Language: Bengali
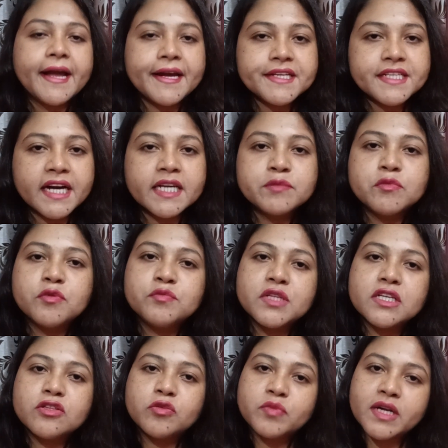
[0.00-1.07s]
এই টাইম
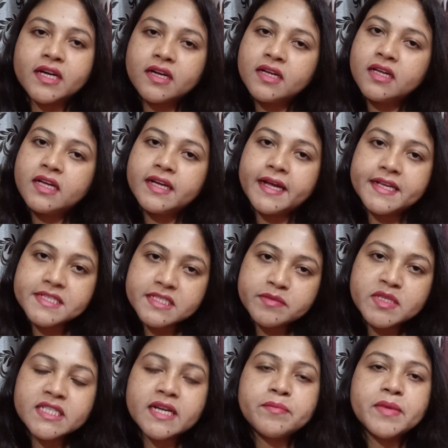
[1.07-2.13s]
অবধি তোমার এজ
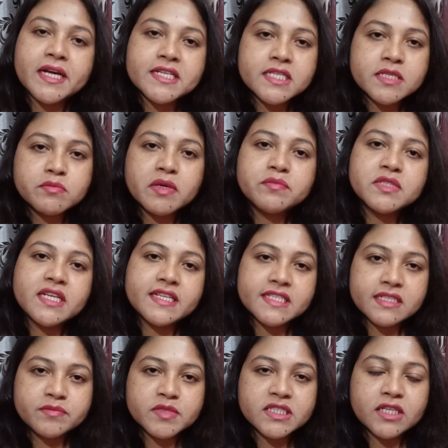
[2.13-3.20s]
লিমিটটা ম্যাক্সিমাম যে
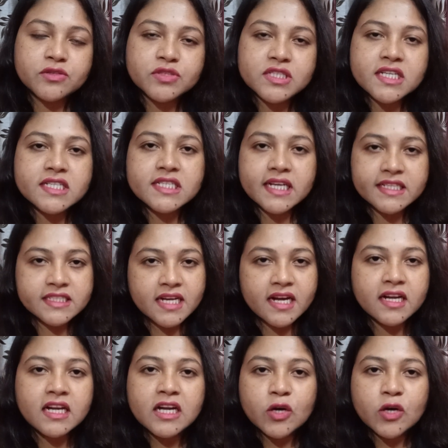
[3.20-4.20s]
এজ লিমিটটা রয়েছে সেইটা